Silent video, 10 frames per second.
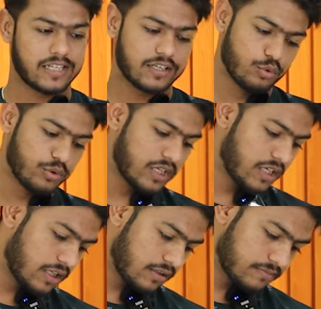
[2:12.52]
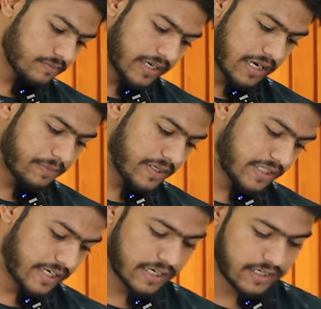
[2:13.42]
आते क्योंकि भाई
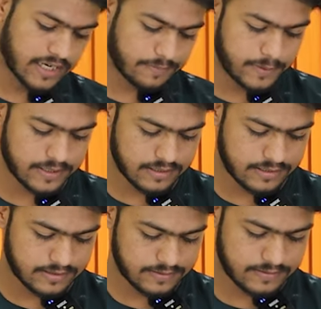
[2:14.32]
आपने देखा है यहाँ पे